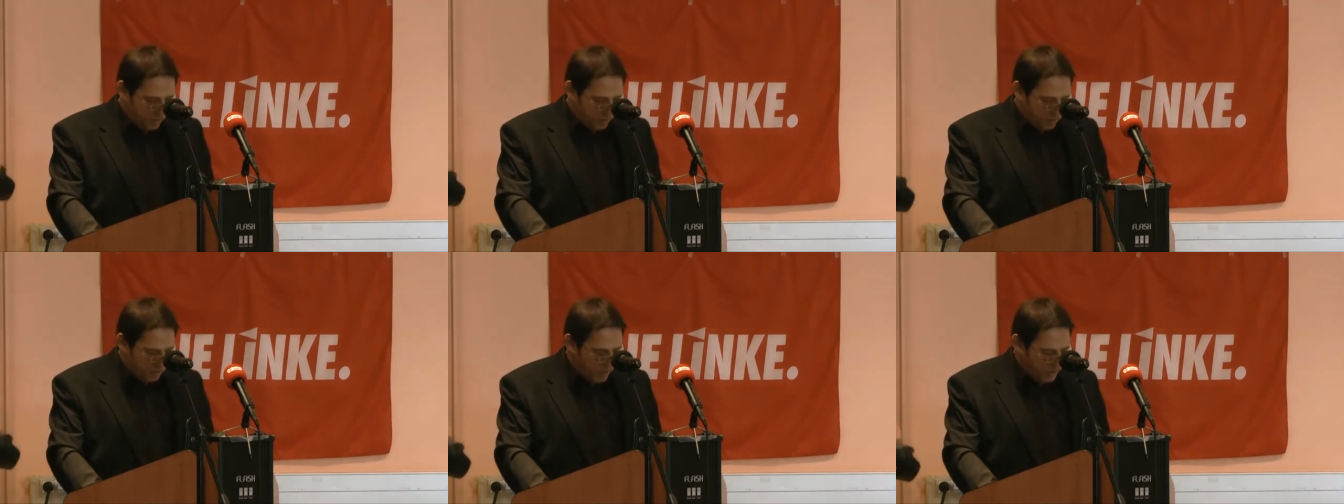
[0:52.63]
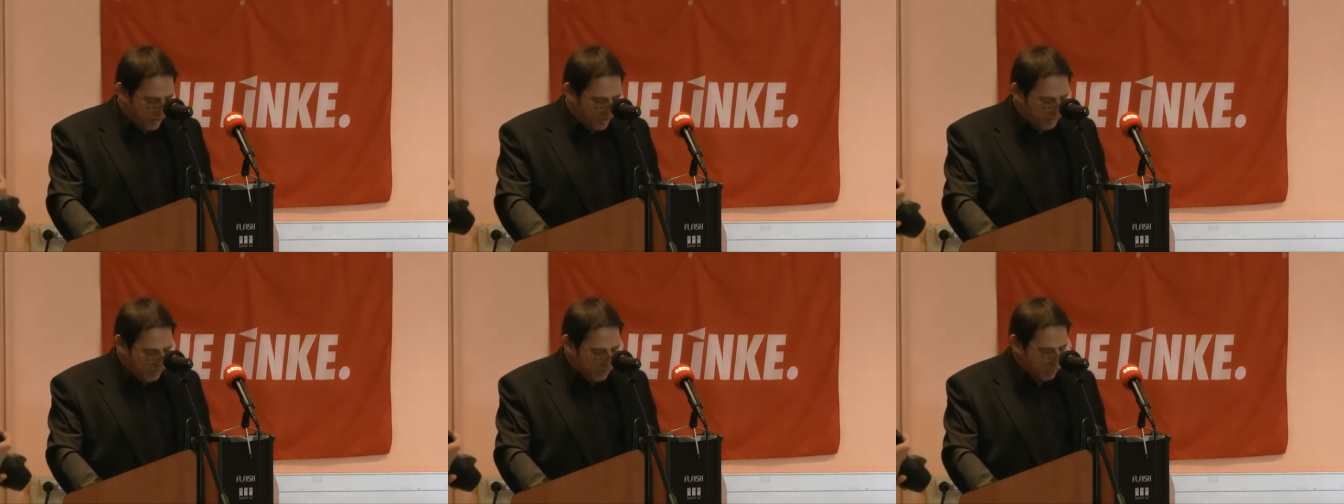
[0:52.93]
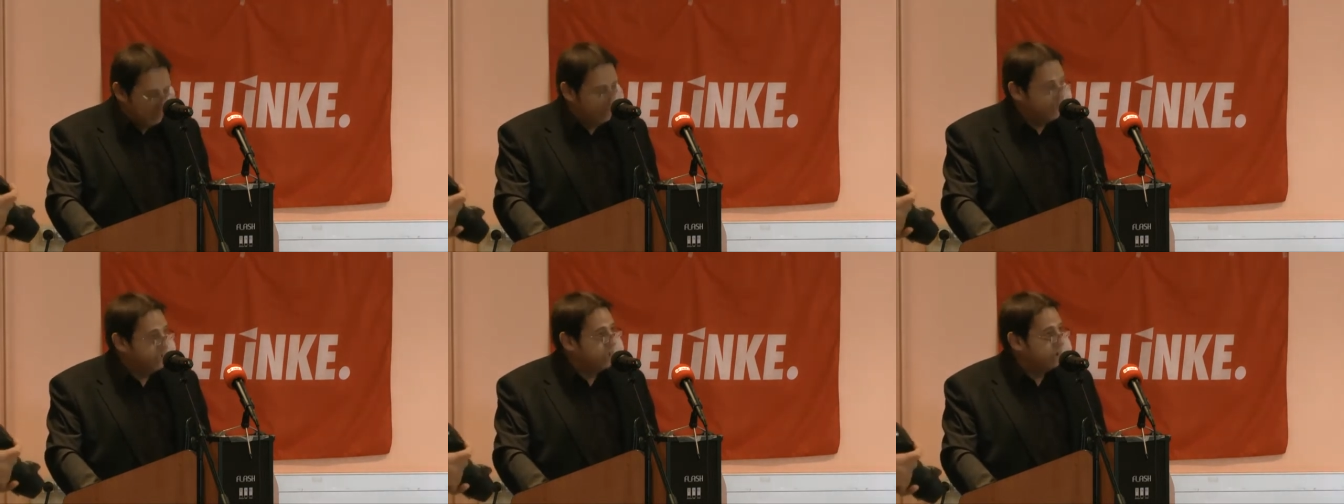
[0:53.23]
pour
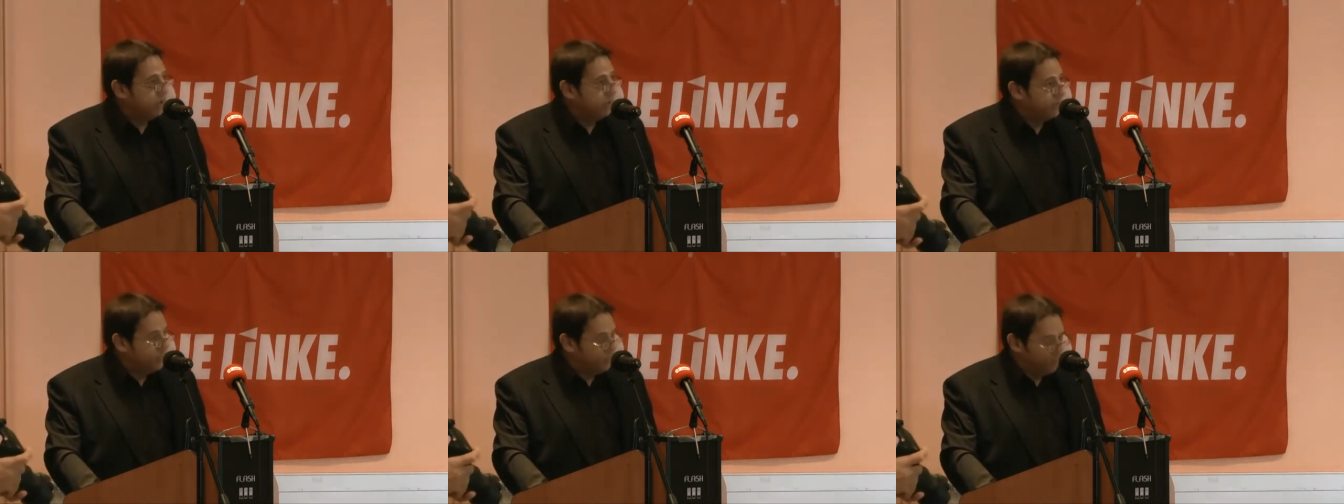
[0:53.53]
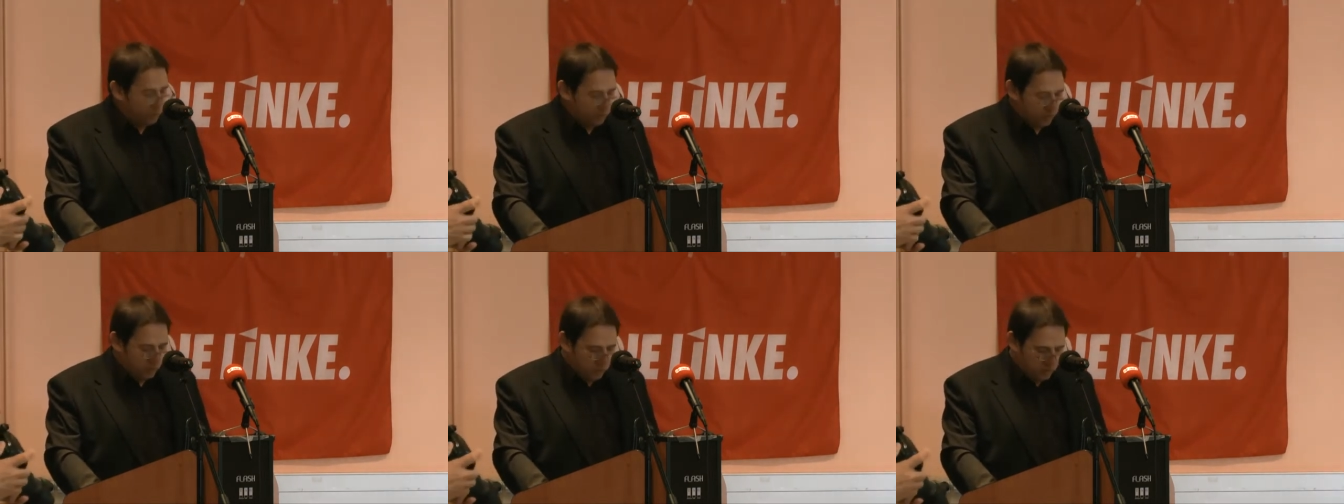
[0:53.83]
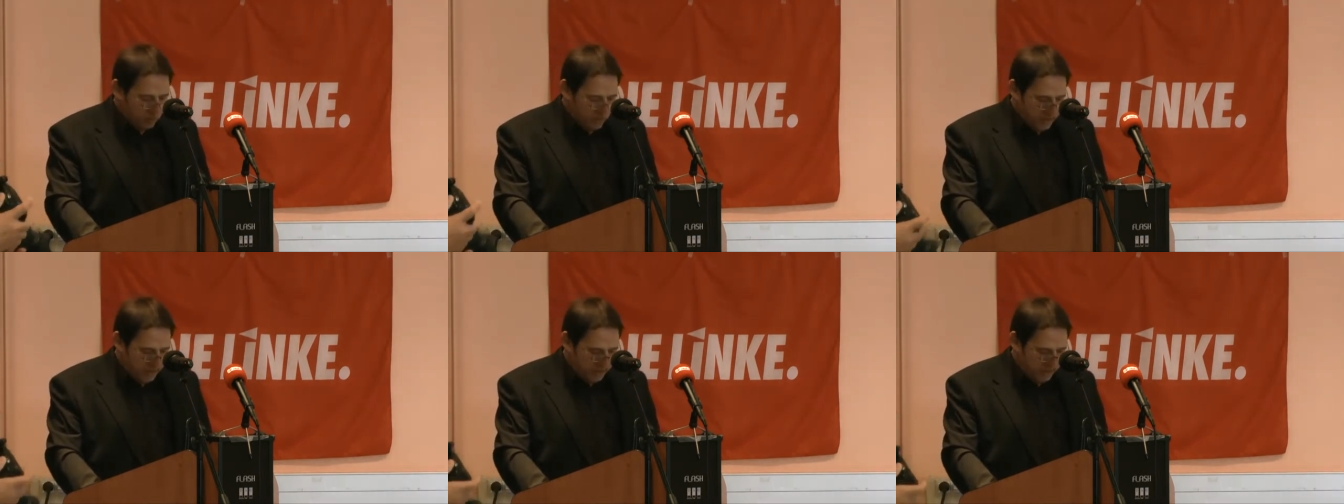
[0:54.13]
alimenter les hauts
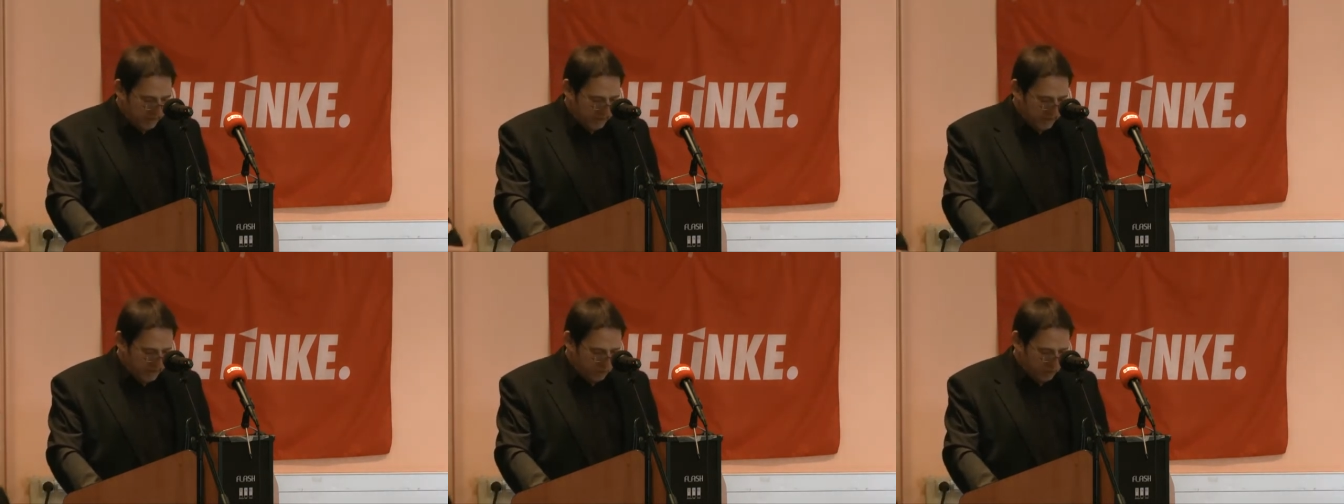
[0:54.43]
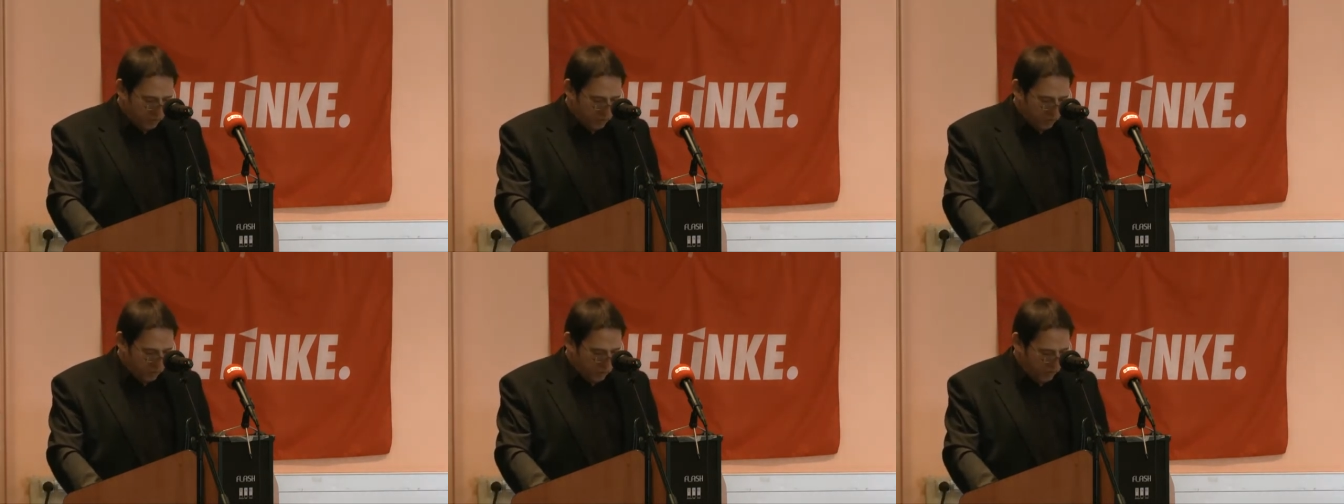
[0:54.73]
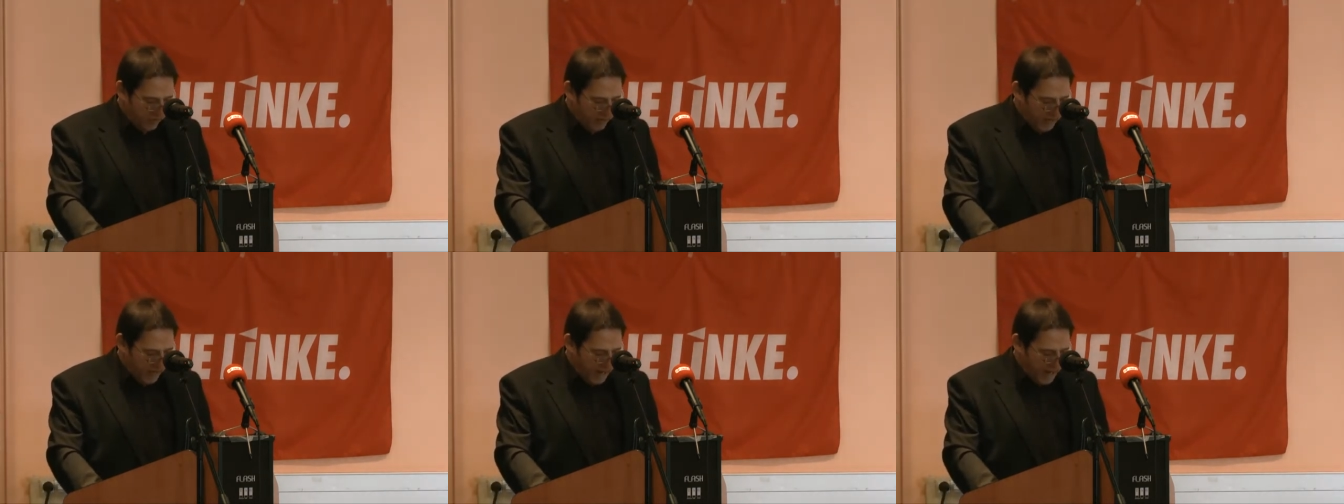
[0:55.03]
fourneaux qui se
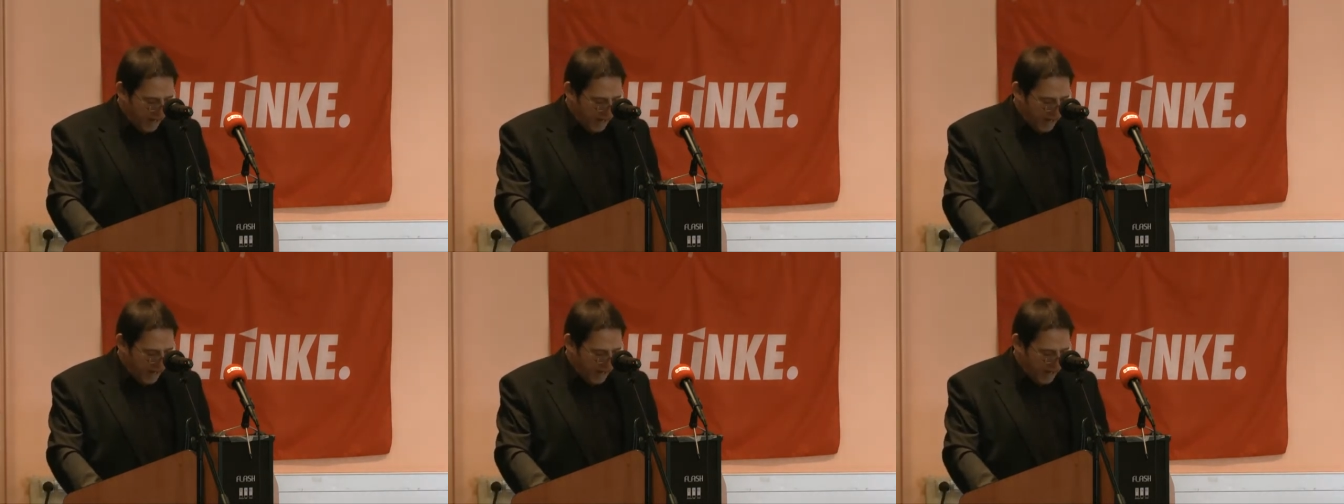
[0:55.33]
trouvaient